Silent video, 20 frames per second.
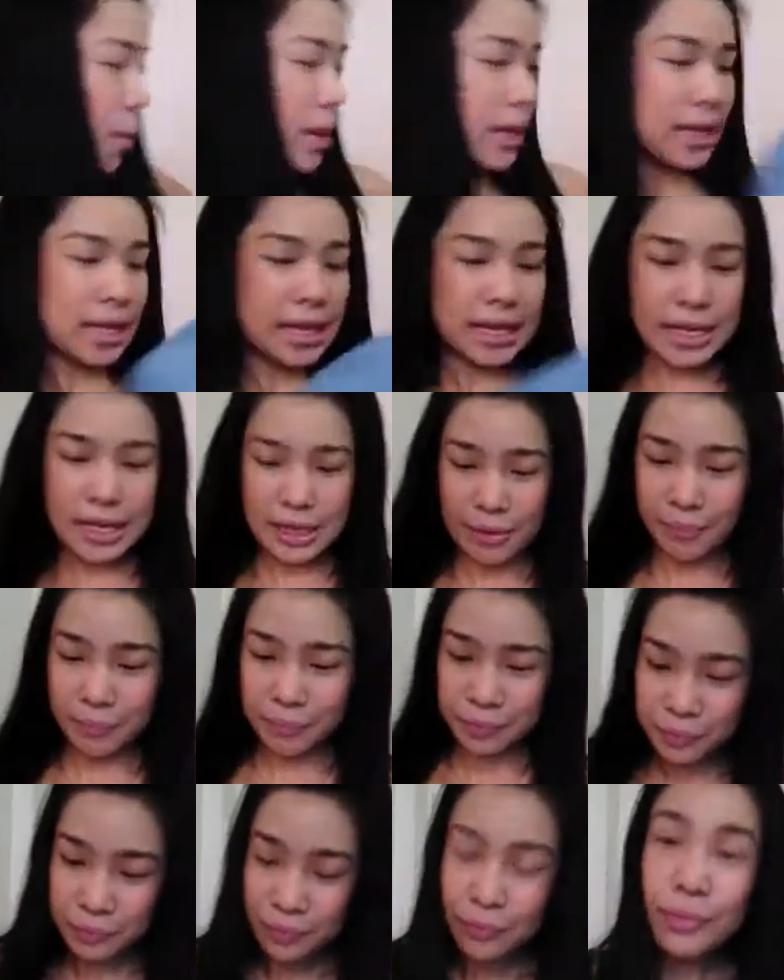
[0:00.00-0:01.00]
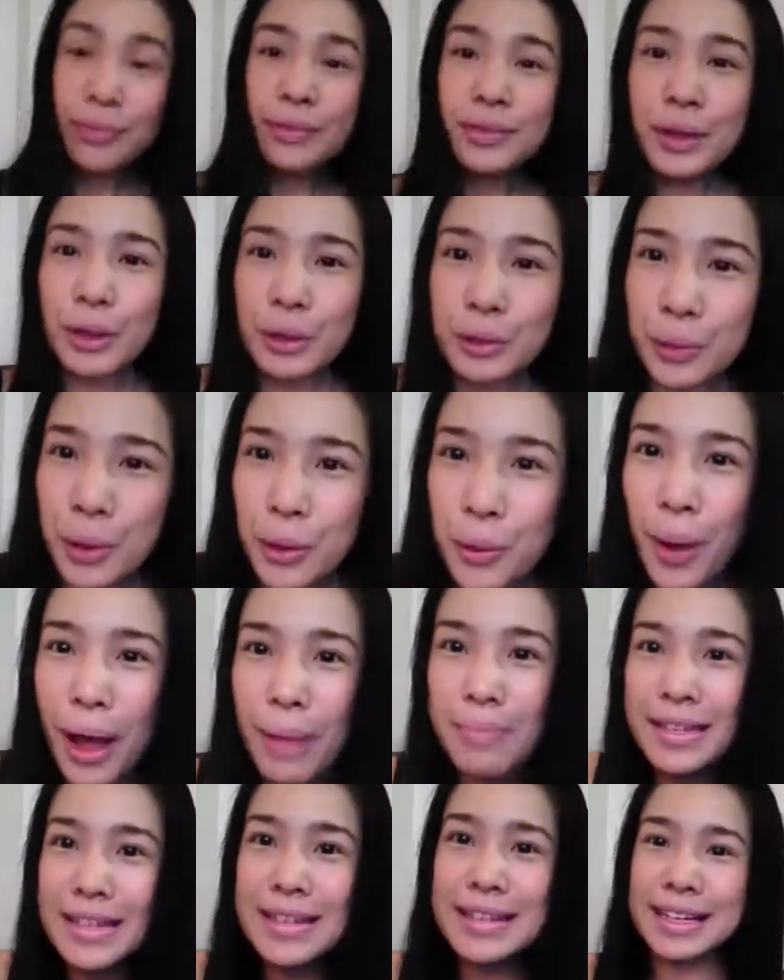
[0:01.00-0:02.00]
ว่าวันนี้ด้วยค
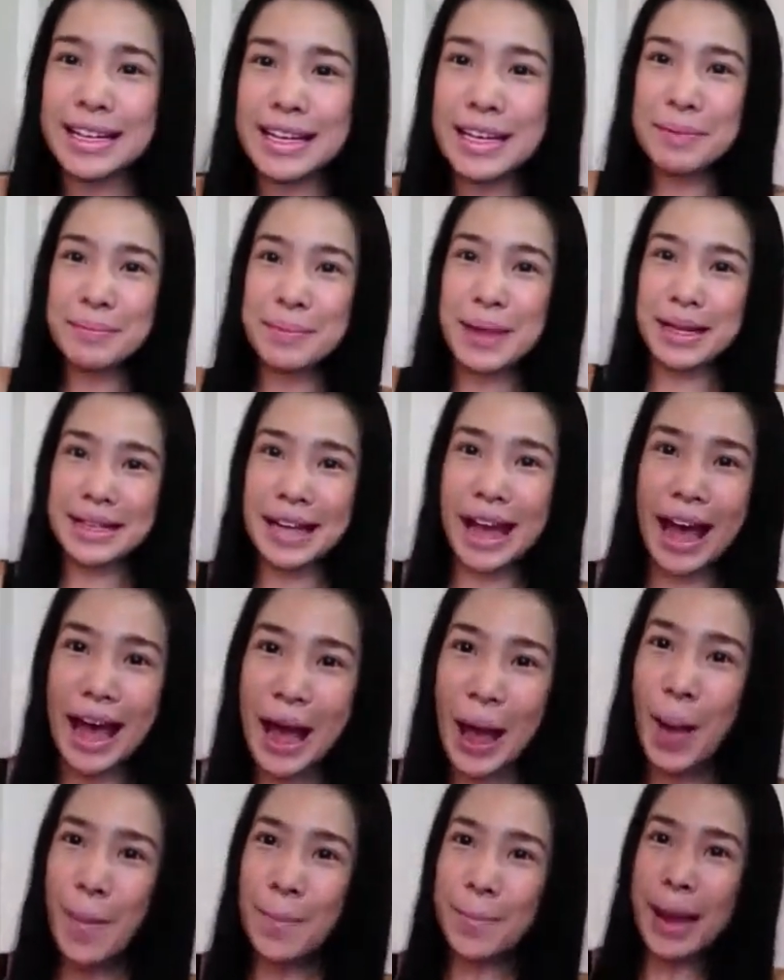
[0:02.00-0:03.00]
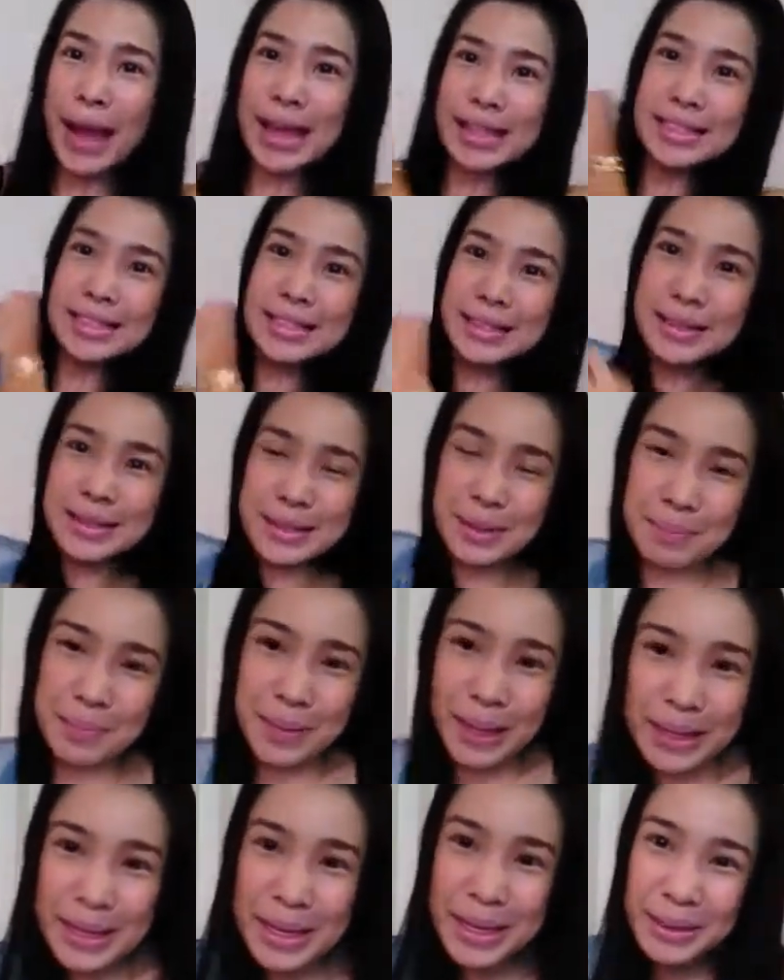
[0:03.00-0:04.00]
วามที่รีบนะคะ ไม่ถึง
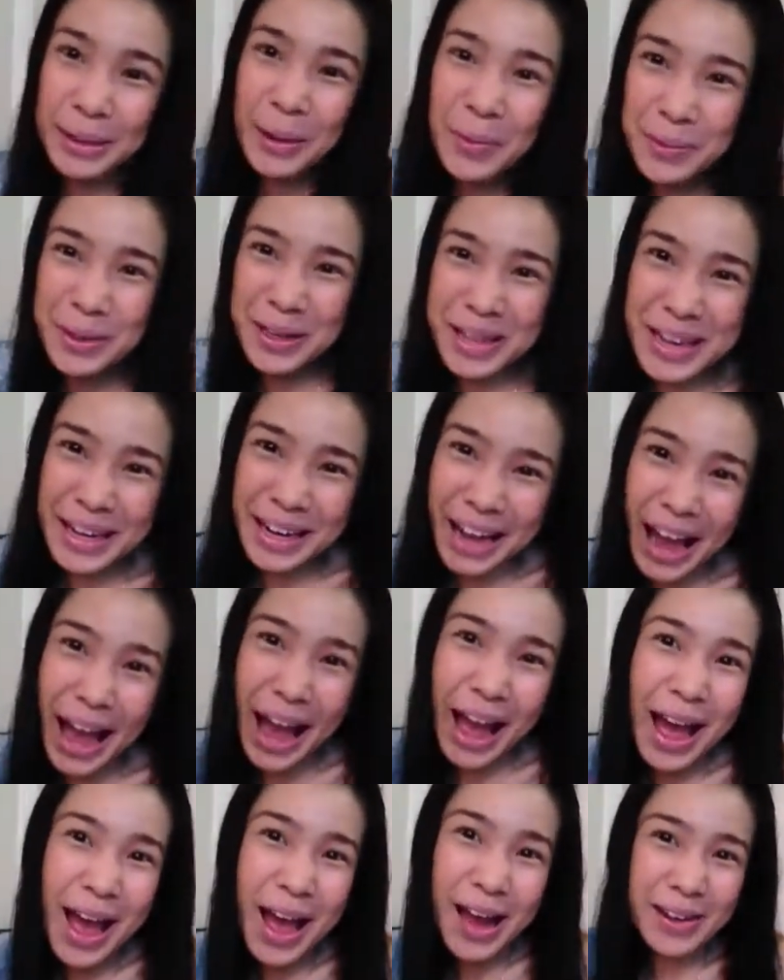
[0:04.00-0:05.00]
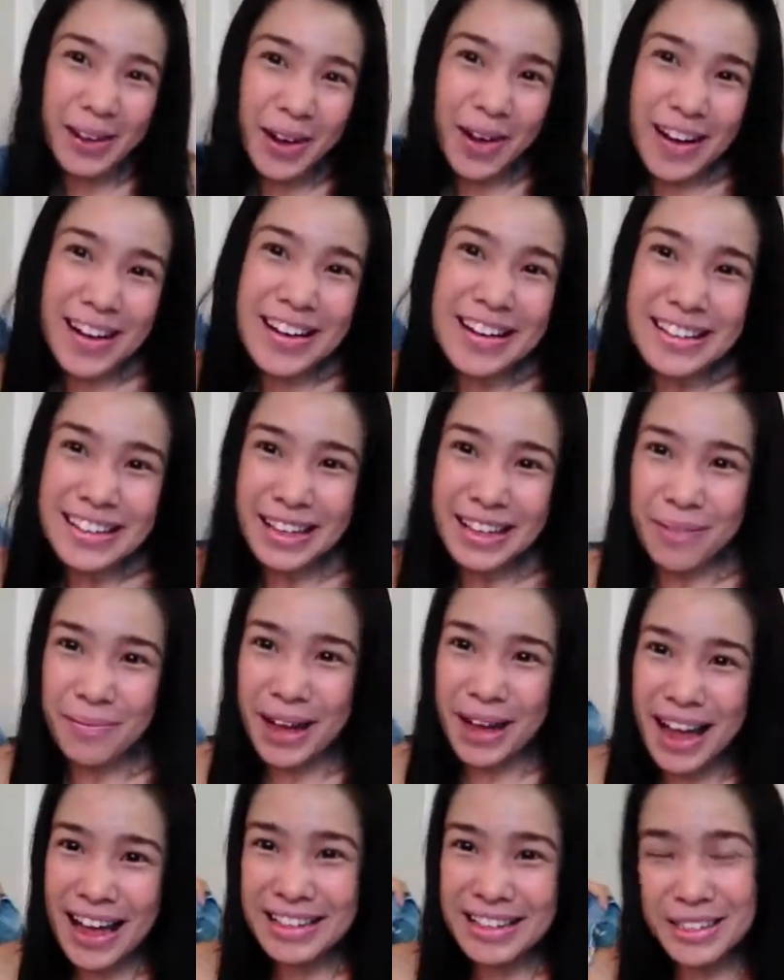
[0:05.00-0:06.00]
10 นาทีตรงนี้ค่ะ ก็สา
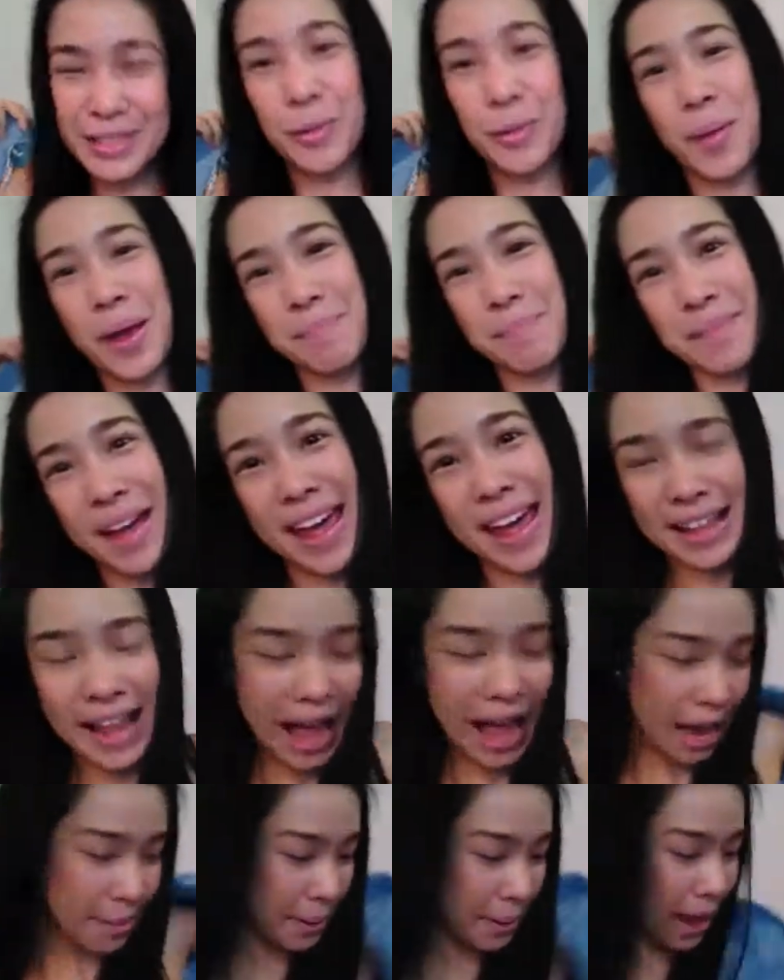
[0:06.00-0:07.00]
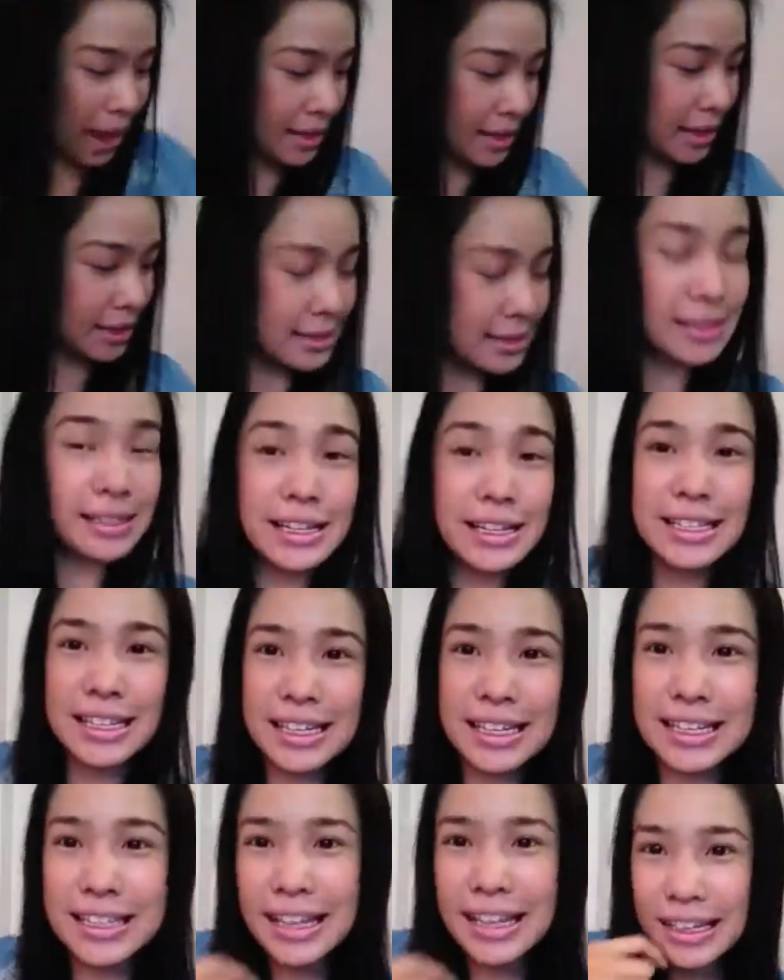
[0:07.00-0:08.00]
มารถสวยเปะได้ภายใน 1 นา
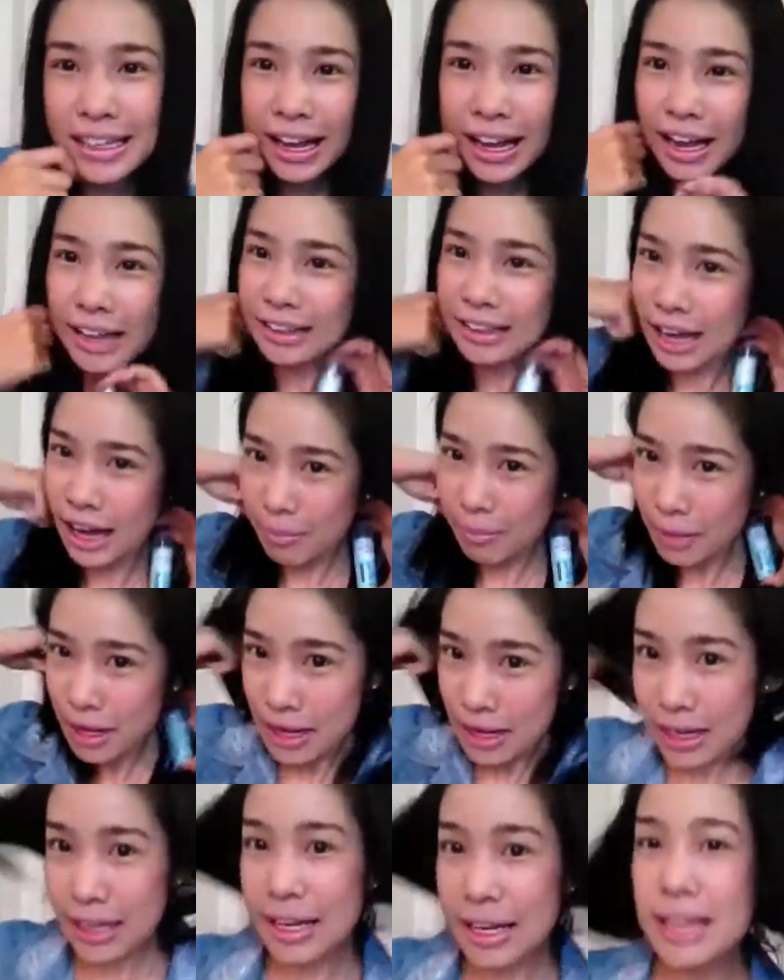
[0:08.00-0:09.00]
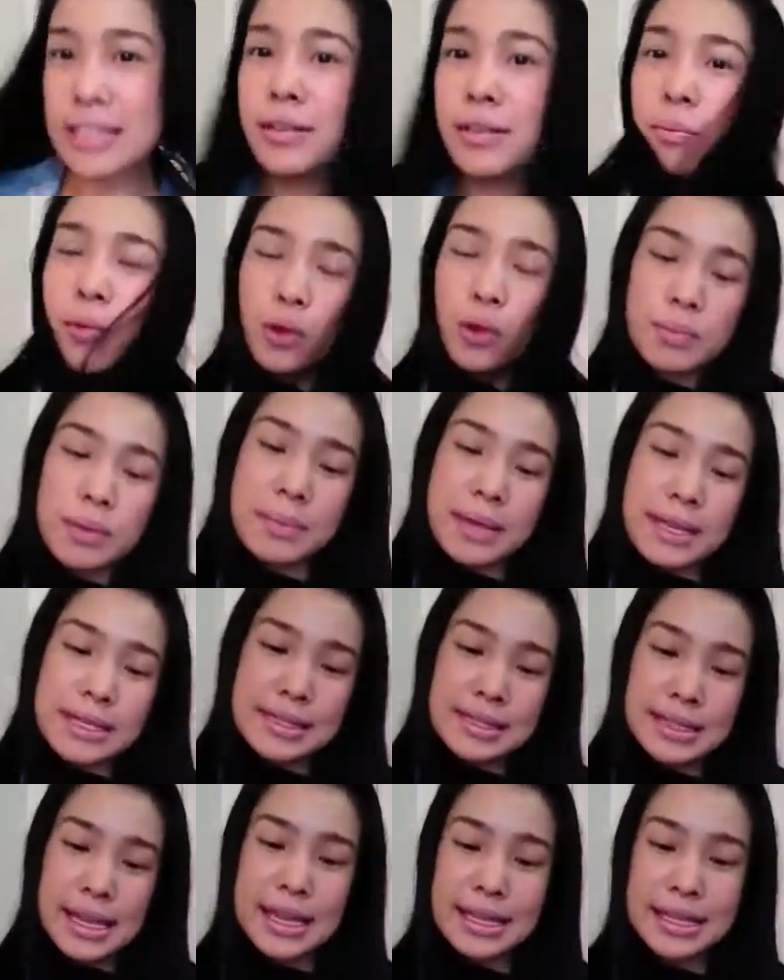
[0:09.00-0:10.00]
ทีนะคะ กับเคลียร์สมูทบีบี
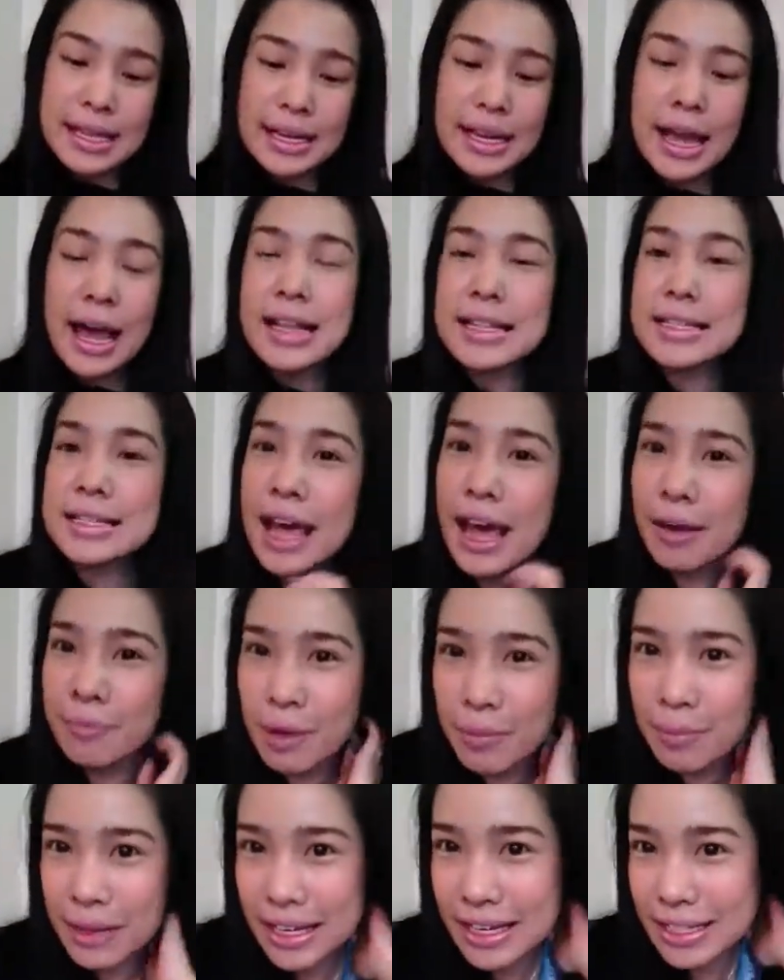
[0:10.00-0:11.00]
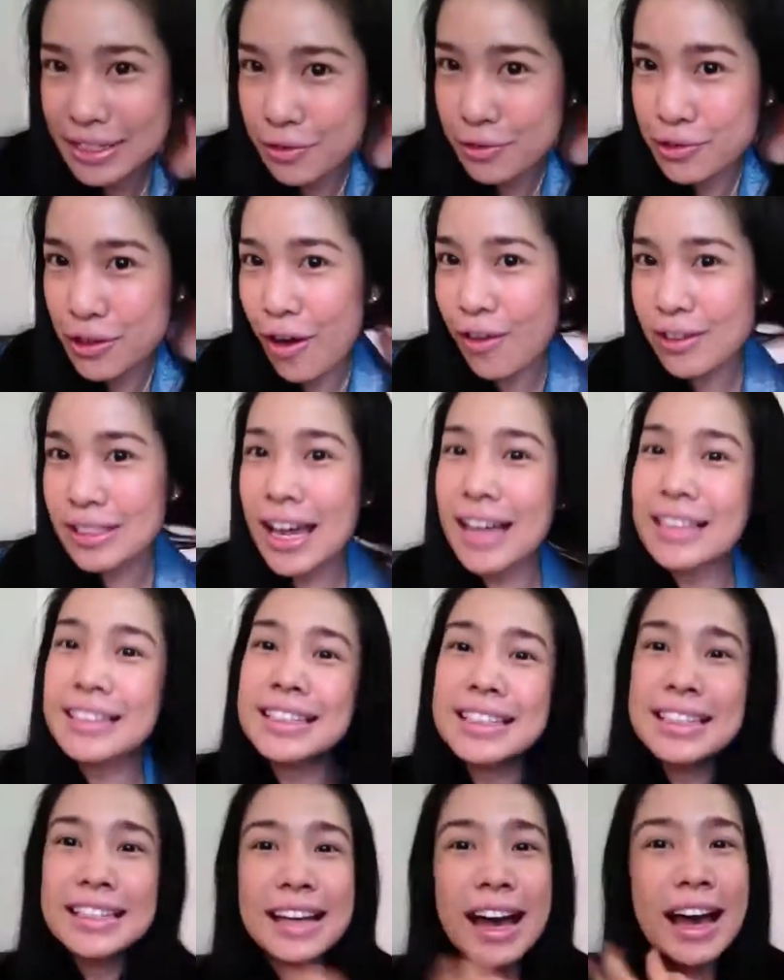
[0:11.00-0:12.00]
สติกนะคะ จากเมเบลีนนิวยอร์กทั้ง
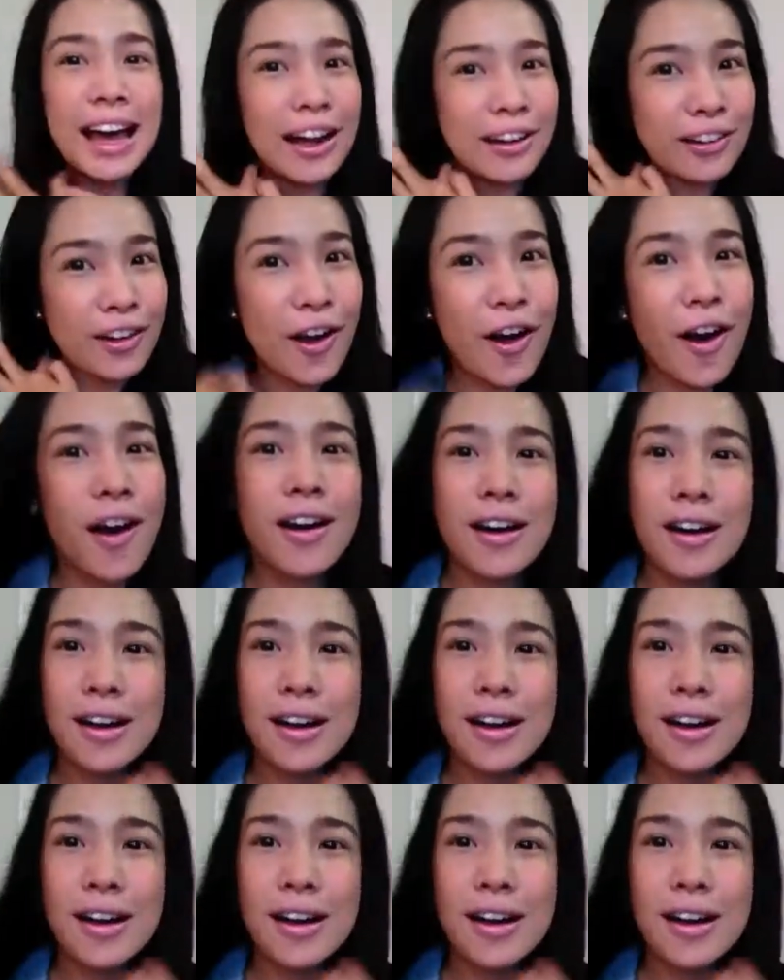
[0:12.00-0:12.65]
นี้ค่ะ ก็